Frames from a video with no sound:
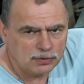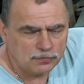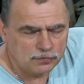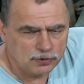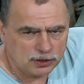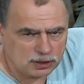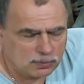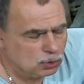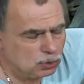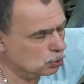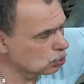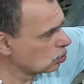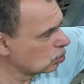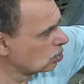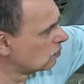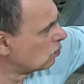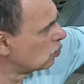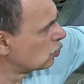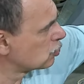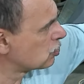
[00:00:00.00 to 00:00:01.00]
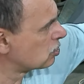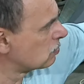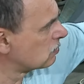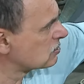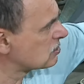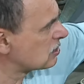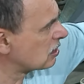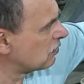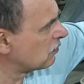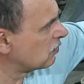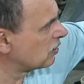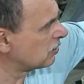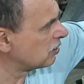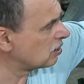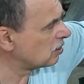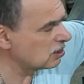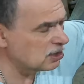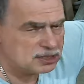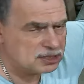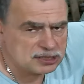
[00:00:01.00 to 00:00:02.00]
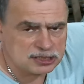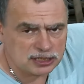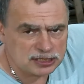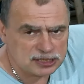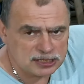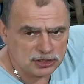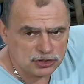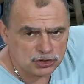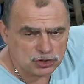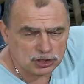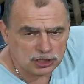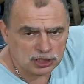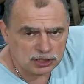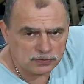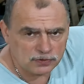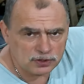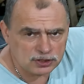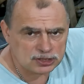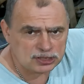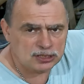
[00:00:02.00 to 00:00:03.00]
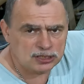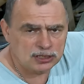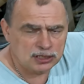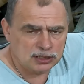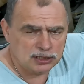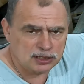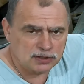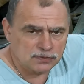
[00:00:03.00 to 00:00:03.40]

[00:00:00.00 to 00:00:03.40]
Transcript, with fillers: в этом круглом мощном основании есть различные отверстия для